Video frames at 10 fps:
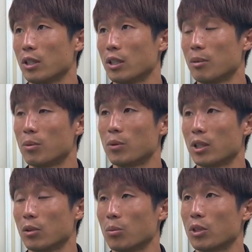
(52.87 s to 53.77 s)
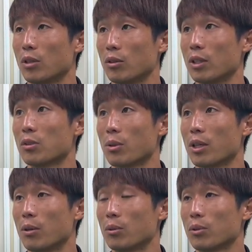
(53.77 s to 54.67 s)
いい部分だと思ってるんで、それ
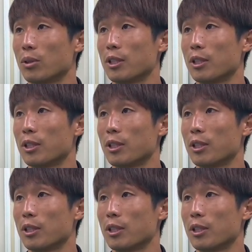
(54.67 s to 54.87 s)
が本当